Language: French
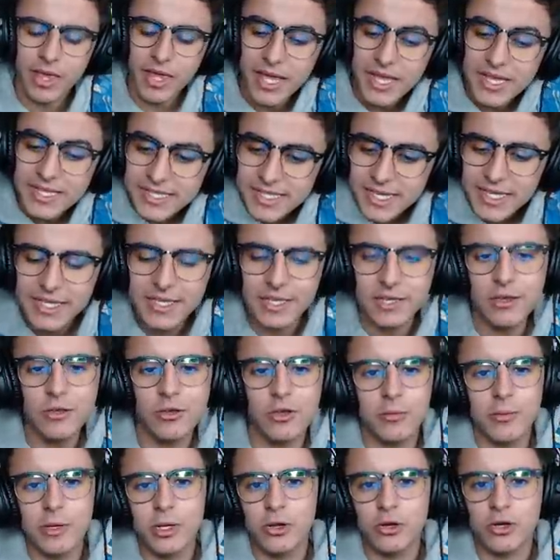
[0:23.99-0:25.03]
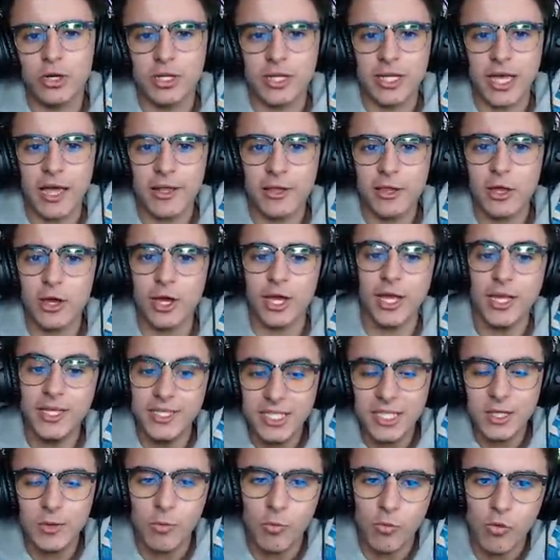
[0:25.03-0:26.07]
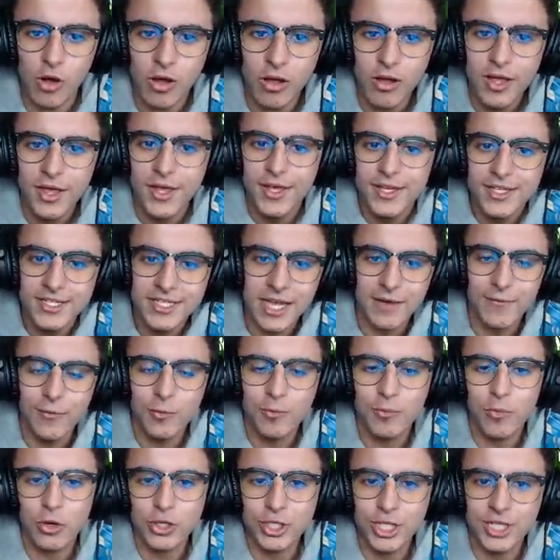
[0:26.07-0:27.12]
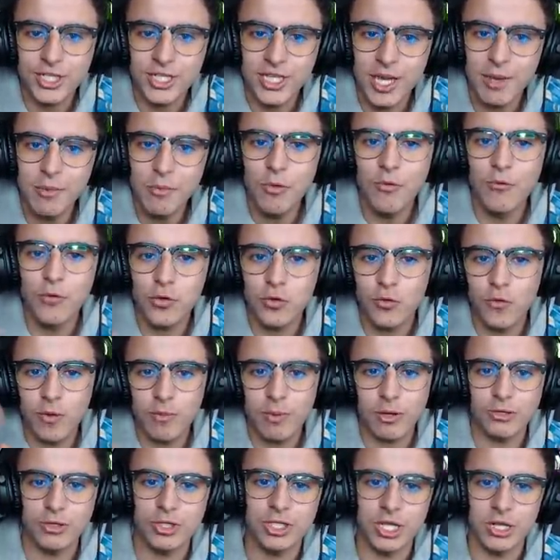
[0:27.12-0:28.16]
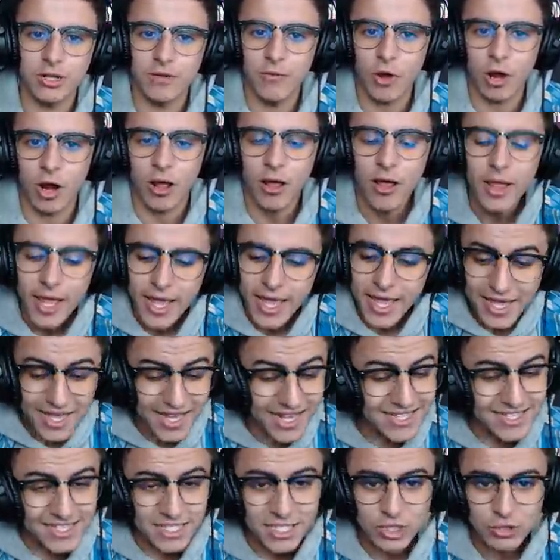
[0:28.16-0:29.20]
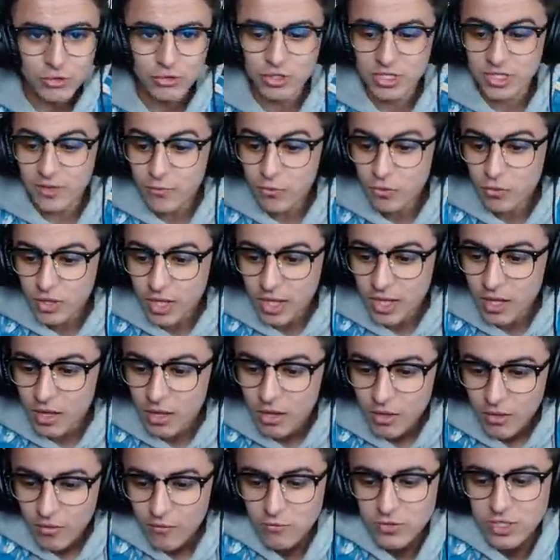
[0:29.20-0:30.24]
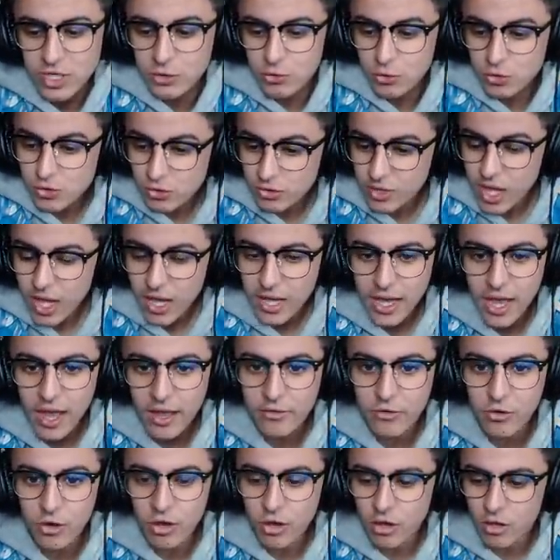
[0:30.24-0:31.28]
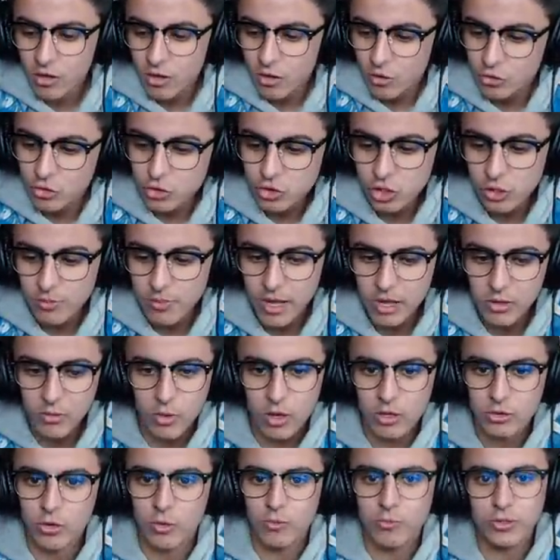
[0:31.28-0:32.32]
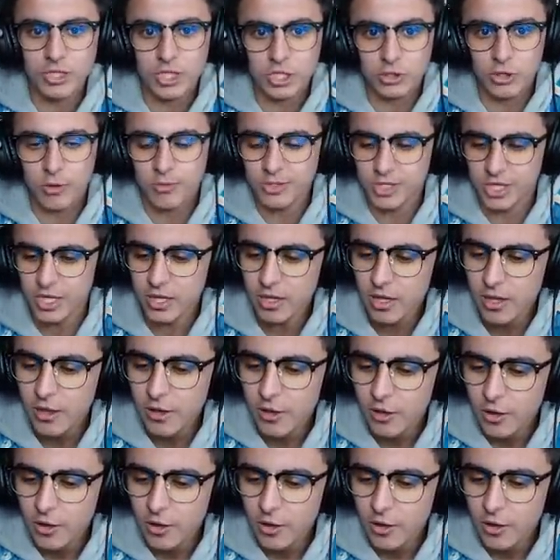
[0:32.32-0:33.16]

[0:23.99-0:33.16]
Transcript: essayez de mettre le code créateur et dites-moi si à votre prochaine game, vous trouvez pas du shield. Voilà. Essayez juste, ça vous coûte rien. Vous allez donc soutenir un créateur, juste en bas à droite, dans boutique d'objets.